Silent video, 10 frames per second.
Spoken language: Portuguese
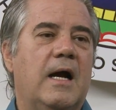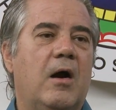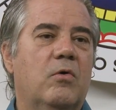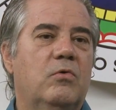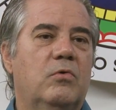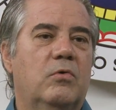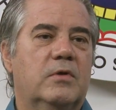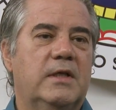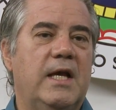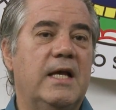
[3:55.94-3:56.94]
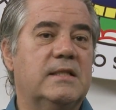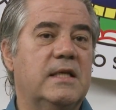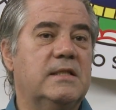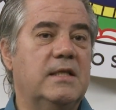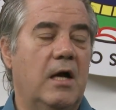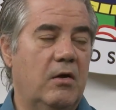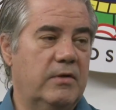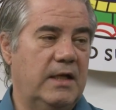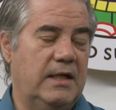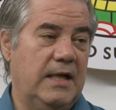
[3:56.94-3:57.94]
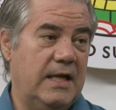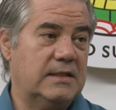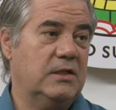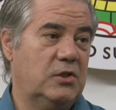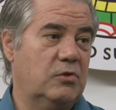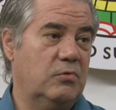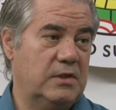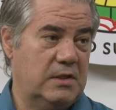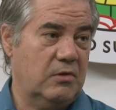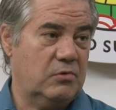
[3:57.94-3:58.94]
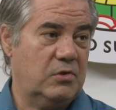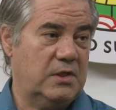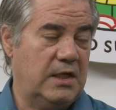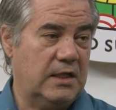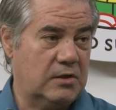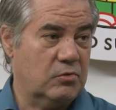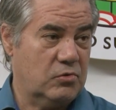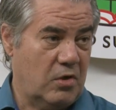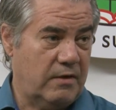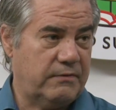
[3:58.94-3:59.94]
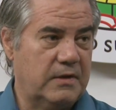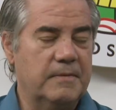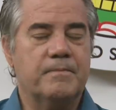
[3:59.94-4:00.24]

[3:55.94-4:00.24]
algo que é essencial na, nessa instituição Sociedade Teosófica,